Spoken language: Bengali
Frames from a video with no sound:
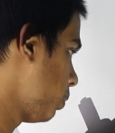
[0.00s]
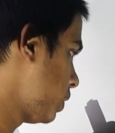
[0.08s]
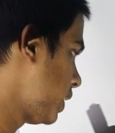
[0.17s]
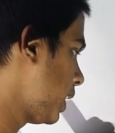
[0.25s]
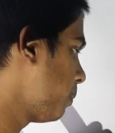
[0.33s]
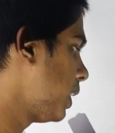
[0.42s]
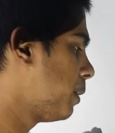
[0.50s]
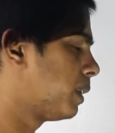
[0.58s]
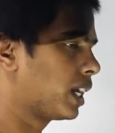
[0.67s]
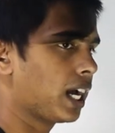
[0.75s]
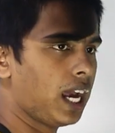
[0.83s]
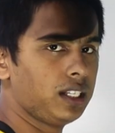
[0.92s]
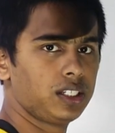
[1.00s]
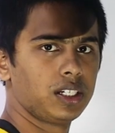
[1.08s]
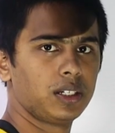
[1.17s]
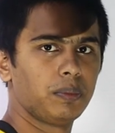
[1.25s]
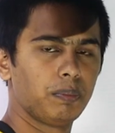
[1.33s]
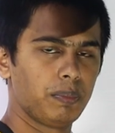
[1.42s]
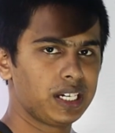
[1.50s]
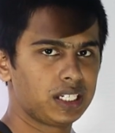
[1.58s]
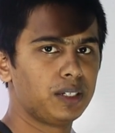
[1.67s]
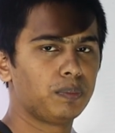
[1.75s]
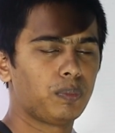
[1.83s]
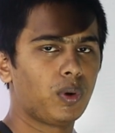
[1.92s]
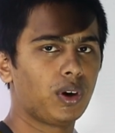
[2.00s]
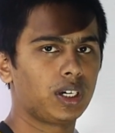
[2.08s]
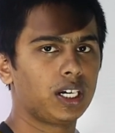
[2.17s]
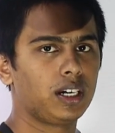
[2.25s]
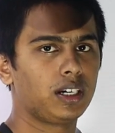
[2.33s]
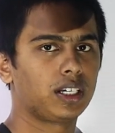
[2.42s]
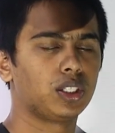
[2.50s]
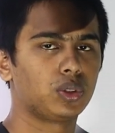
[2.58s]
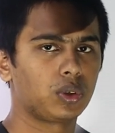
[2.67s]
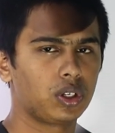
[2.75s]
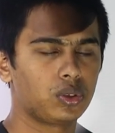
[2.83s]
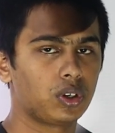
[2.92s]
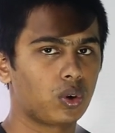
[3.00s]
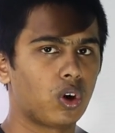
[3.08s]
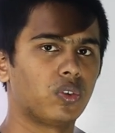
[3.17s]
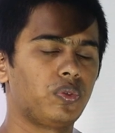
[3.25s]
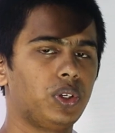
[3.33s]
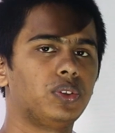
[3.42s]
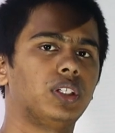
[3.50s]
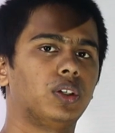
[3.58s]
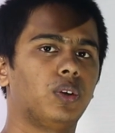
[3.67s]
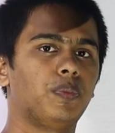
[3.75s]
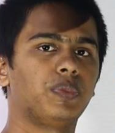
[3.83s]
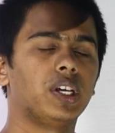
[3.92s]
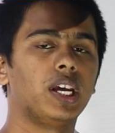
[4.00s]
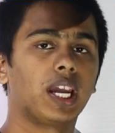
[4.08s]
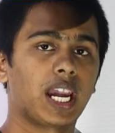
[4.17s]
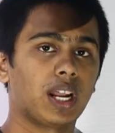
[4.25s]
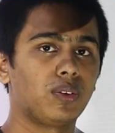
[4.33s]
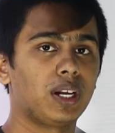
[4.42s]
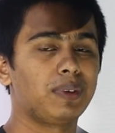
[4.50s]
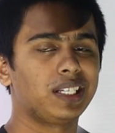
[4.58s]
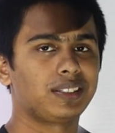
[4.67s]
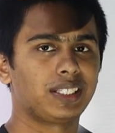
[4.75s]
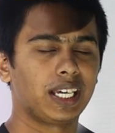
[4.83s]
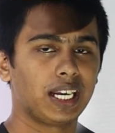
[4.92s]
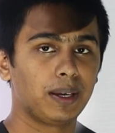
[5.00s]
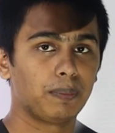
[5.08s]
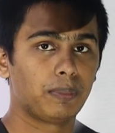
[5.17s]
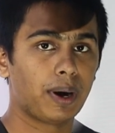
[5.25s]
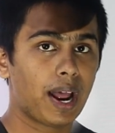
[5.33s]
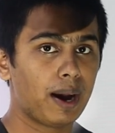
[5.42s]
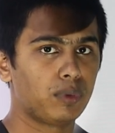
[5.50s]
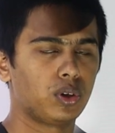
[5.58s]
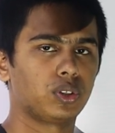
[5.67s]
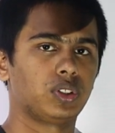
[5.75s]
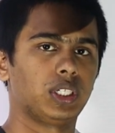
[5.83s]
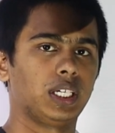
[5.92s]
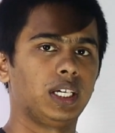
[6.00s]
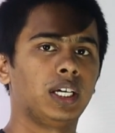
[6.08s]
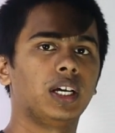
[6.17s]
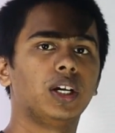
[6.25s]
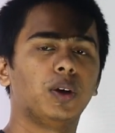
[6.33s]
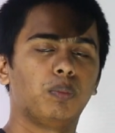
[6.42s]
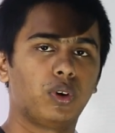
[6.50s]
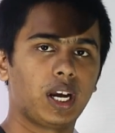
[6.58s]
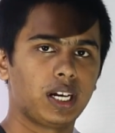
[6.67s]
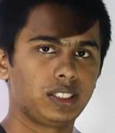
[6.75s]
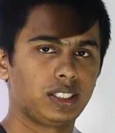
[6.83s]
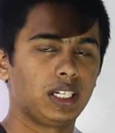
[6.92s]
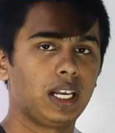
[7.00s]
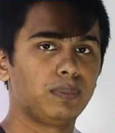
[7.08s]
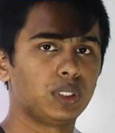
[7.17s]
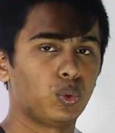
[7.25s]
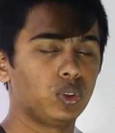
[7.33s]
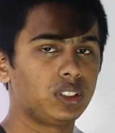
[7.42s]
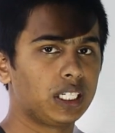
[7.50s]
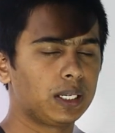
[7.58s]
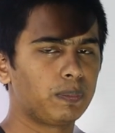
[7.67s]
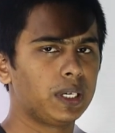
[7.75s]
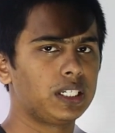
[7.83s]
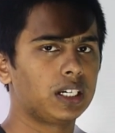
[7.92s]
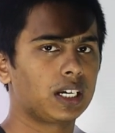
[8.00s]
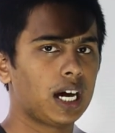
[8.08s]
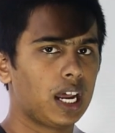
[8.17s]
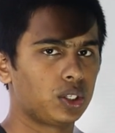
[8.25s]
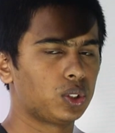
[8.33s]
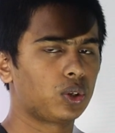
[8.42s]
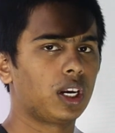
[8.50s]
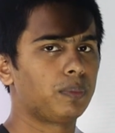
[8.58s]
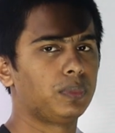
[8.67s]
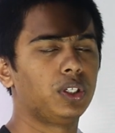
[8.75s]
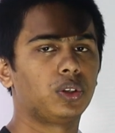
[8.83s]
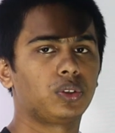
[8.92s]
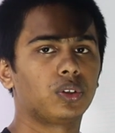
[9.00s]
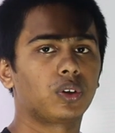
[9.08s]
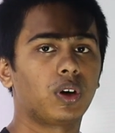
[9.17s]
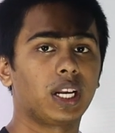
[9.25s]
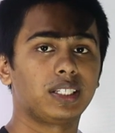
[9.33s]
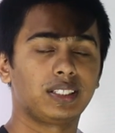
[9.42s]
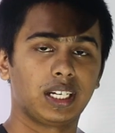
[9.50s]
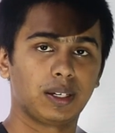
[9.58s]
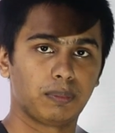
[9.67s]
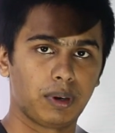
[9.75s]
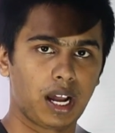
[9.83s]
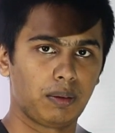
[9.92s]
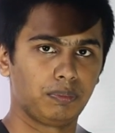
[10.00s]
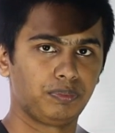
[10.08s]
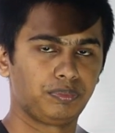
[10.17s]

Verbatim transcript: সেরেবেলামের কাজ বেশ ইম্পর্ট্যান্ট কিন্তু কিছুটা কনফিউজিংও কেননা আমরা সেরেব্রাম অংশে পড়ে আসছিলাম যে ঐচ্ছিক পেশির কার্যকলাপ নিয়ন্ত্রণ করে সেরেব্রাম